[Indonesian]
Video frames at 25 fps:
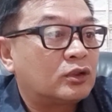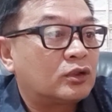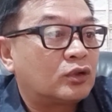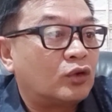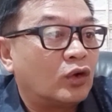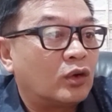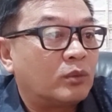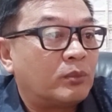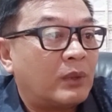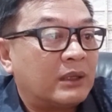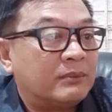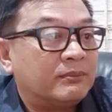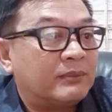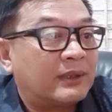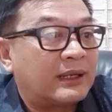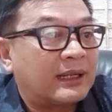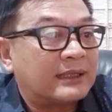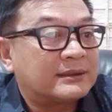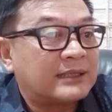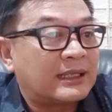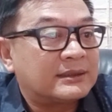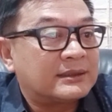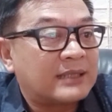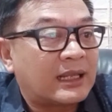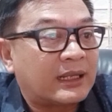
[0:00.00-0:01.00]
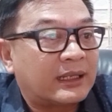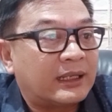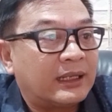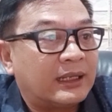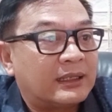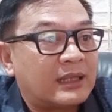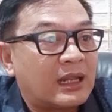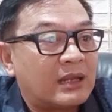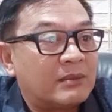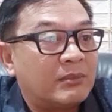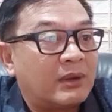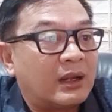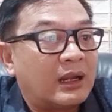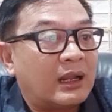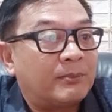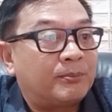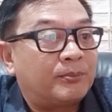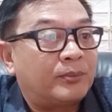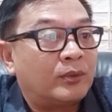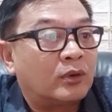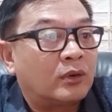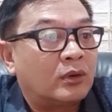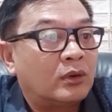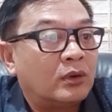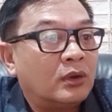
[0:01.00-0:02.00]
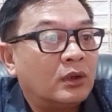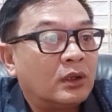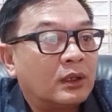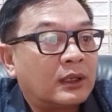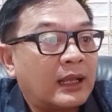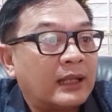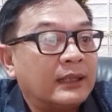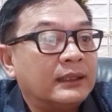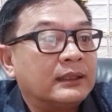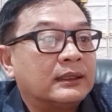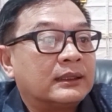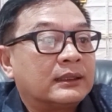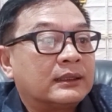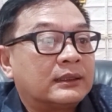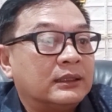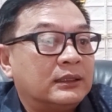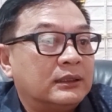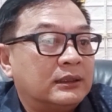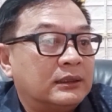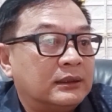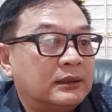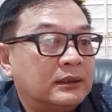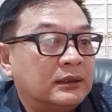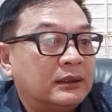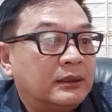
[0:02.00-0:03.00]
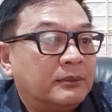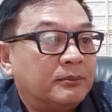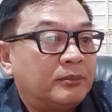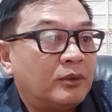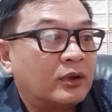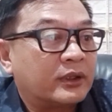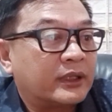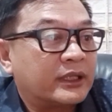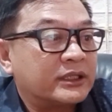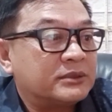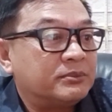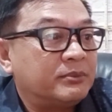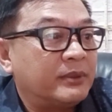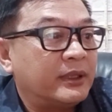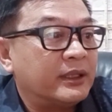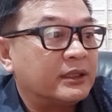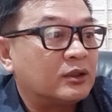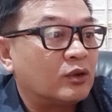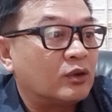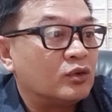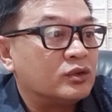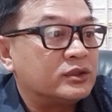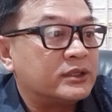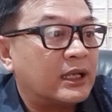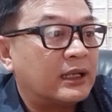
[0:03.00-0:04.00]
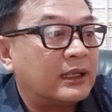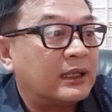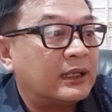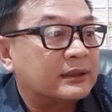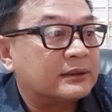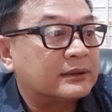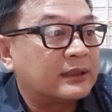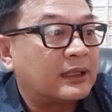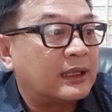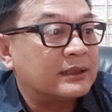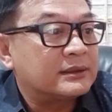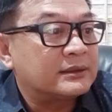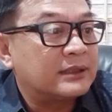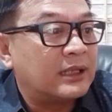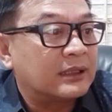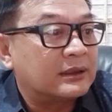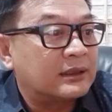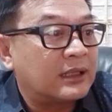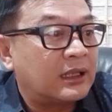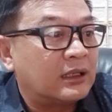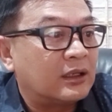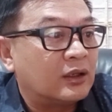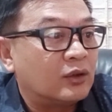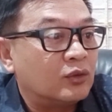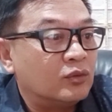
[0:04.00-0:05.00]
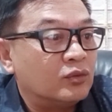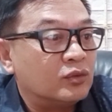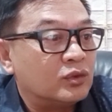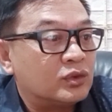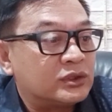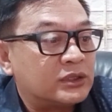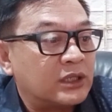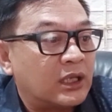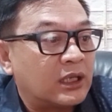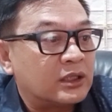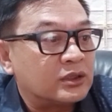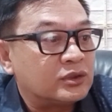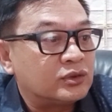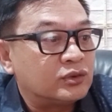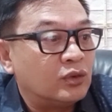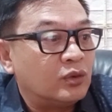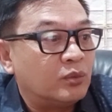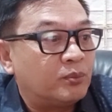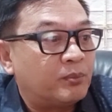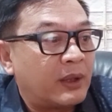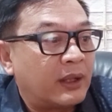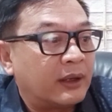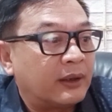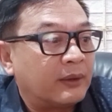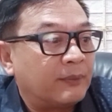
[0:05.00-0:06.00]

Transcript: korban merasa sakit dan melaporkan ke Polres Metro Jakarta Selatan, ujar Julpan.